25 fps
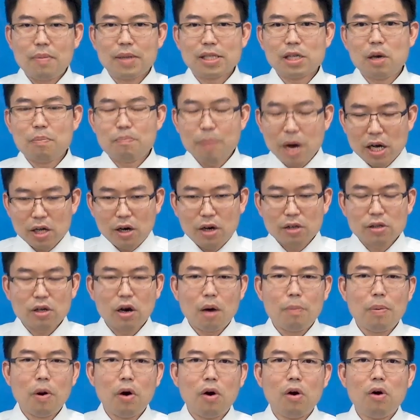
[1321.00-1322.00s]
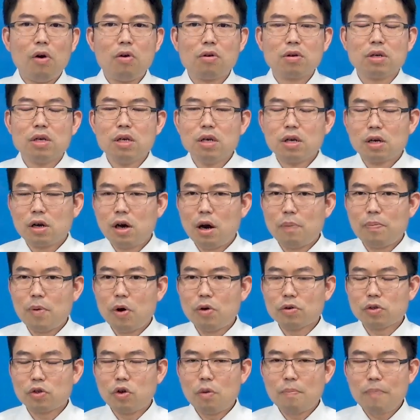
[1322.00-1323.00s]
พเจ้าเปิดออกต่อพระองค์ขอพระอ
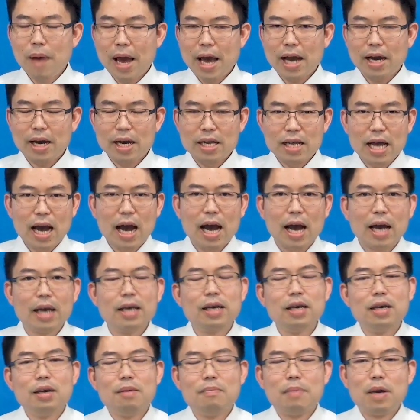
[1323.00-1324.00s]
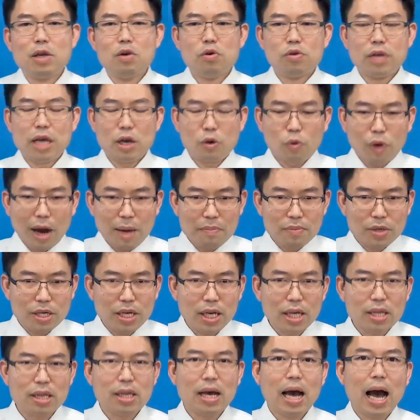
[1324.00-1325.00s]
งค์ทรงแผ่ขยายมาอยู่ในความ
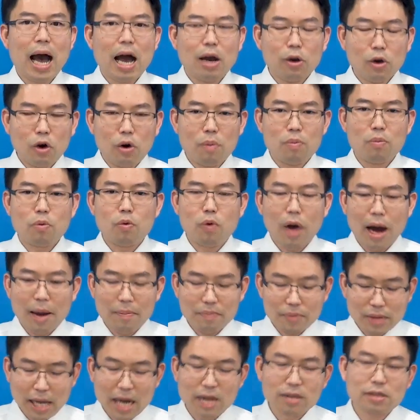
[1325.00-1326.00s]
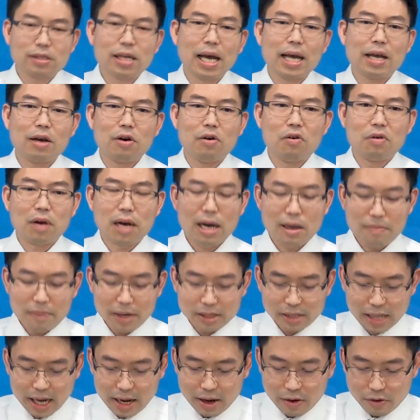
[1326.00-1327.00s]
คิดอารมณ์ความตั้งใจของข้าพ
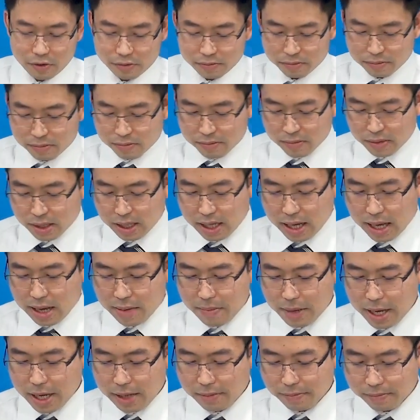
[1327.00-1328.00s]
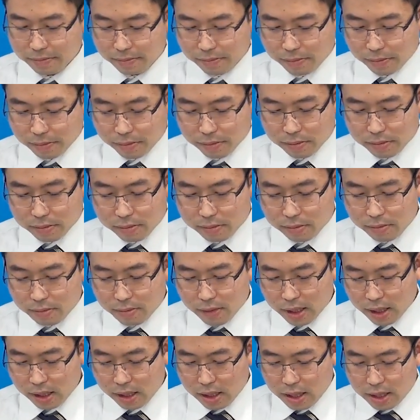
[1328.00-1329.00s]
เจ้าเอเมน
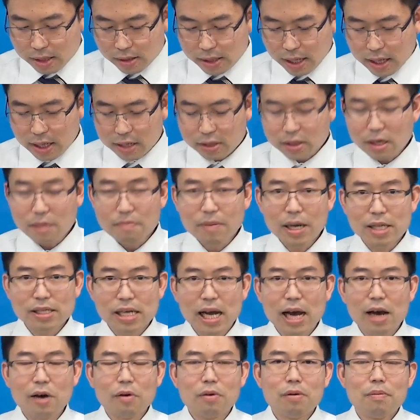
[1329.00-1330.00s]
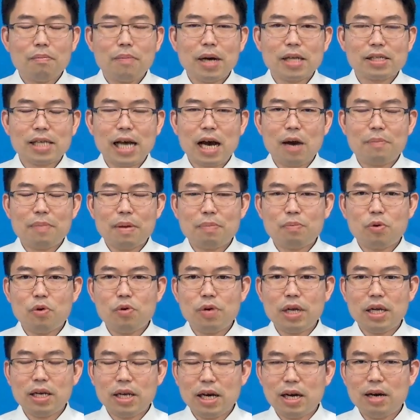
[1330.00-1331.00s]
สรรเสริญพระเจ้าพระเจ้าเป็นผู้
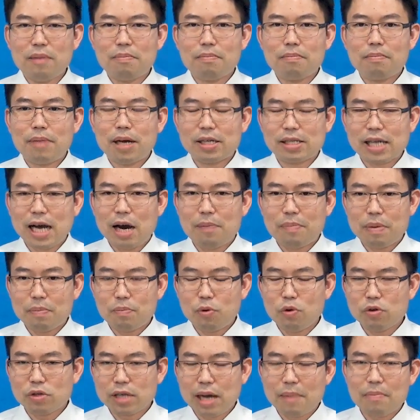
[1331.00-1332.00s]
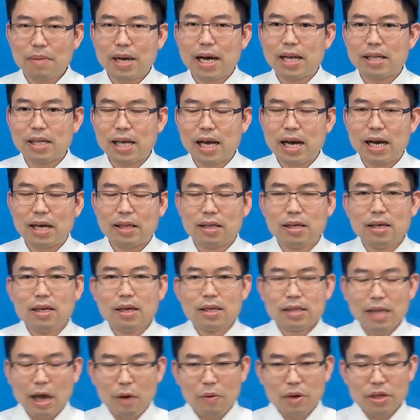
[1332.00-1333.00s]
ริเริ่มพระเจ้าเป็นผู้ทำการงาน
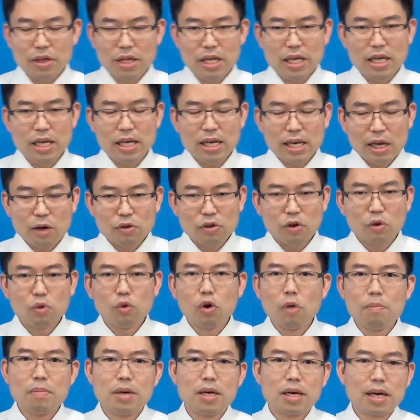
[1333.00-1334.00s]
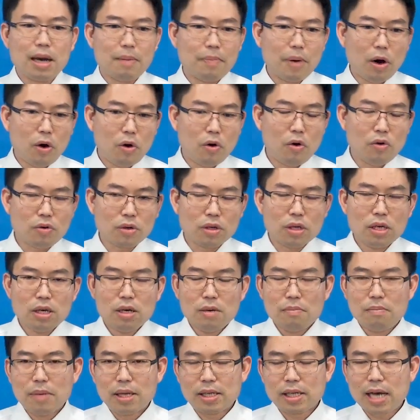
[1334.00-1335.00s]
แต่วันนี้เราต้องร่วมมือกับพระองค์
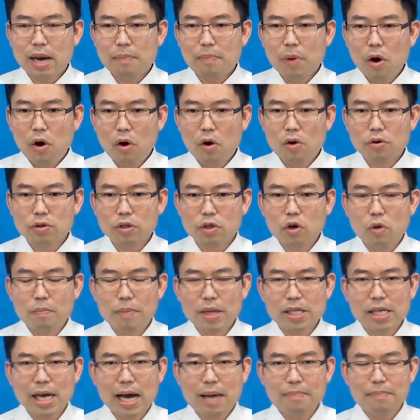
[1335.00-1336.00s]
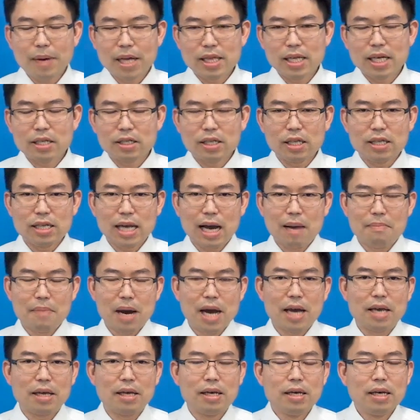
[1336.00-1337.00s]
เหมือนกับพระองค์ทรงประทานพันธสัญญาให
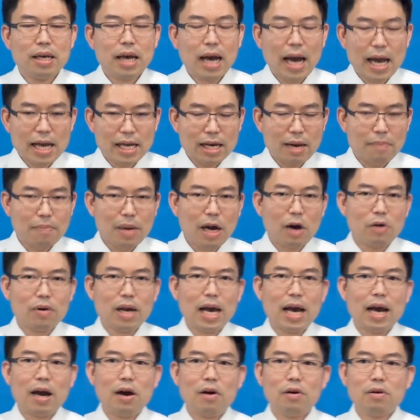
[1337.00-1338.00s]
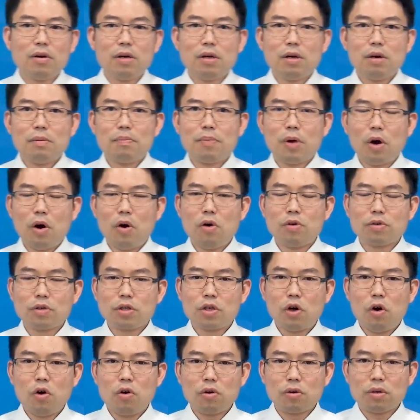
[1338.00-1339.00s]
ม่ให้กับเราแล้วพระองค์
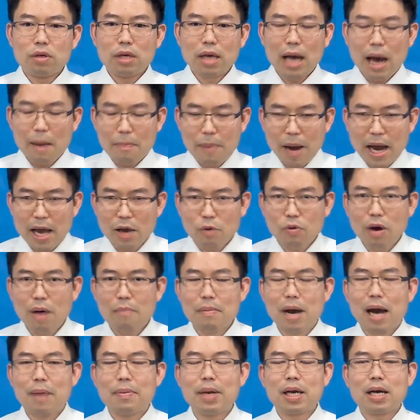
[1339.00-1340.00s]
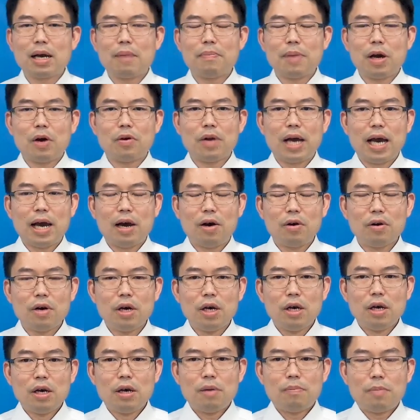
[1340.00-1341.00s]
ทรงอภัยความบาปให้กับเราแล้ว
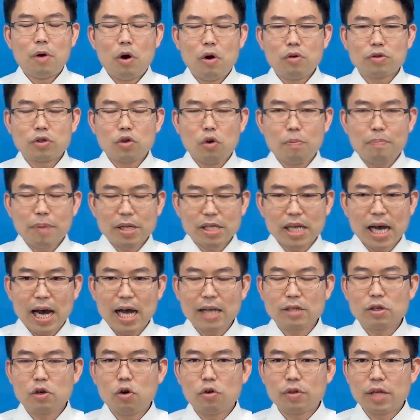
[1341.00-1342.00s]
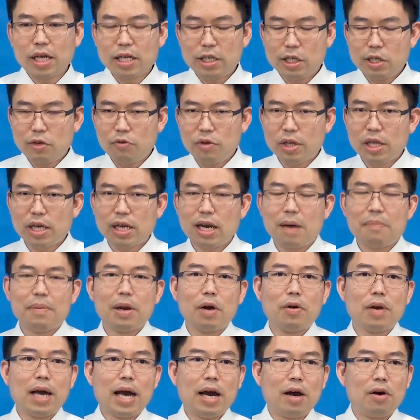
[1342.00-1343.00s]
พระองค์ทรงประทานกฎแห่งชีวิตให้กับเรา
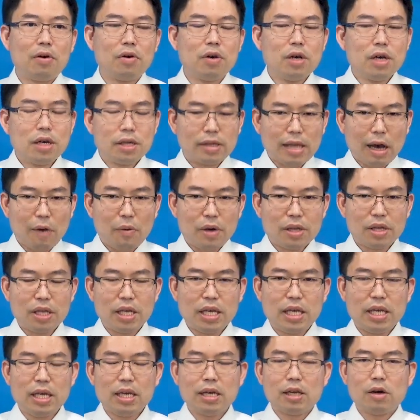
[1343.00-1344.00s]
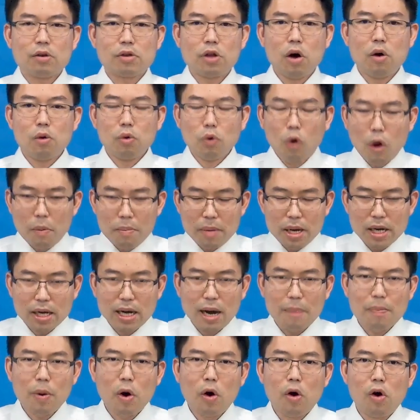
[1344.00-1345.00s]
แล้วแต่วันนี้เราต้องร่วมมือ
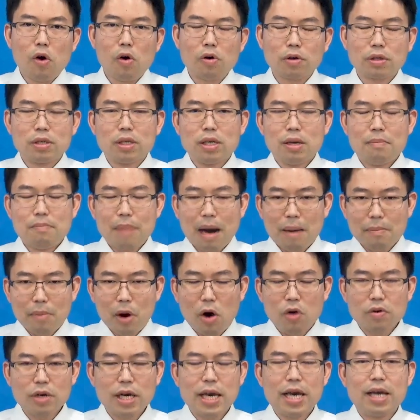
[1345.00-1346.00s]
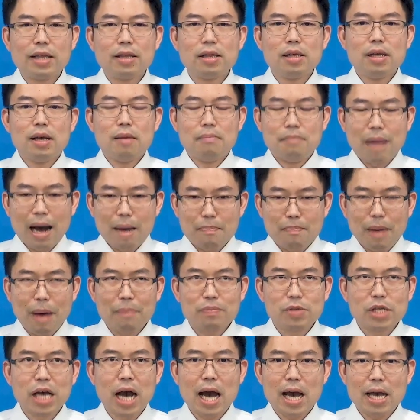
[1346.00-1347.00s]
กับพระองค์มามองเห็นมาปรับ
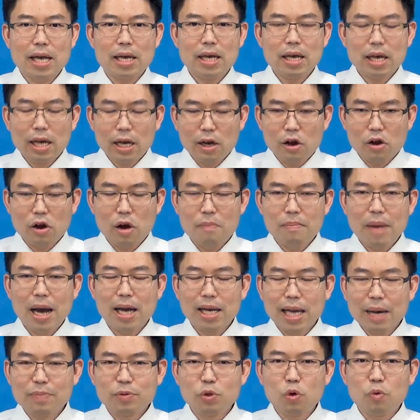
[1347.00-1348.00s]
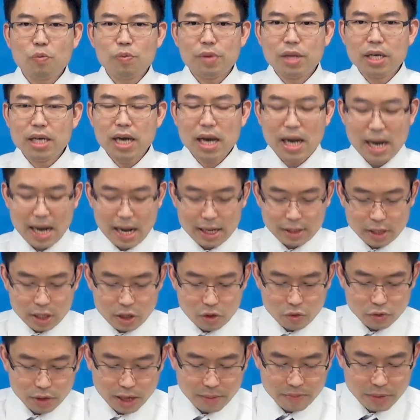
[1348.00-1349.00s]
ใช้แล้วก็มารับสู่เนื้อหาที่อ
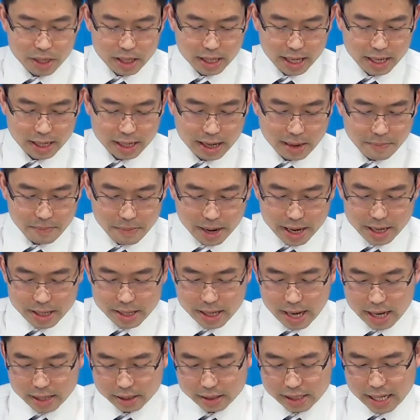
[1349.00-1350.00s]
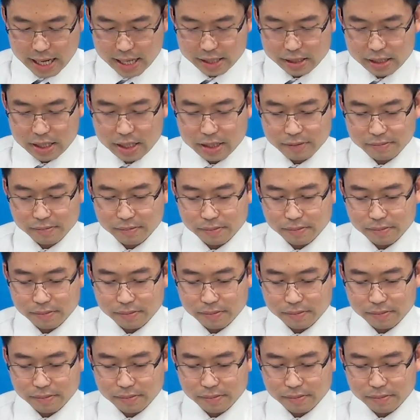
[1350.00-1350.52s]
ยู่ในพินัยกรรมใหม่อย่างแท้จริง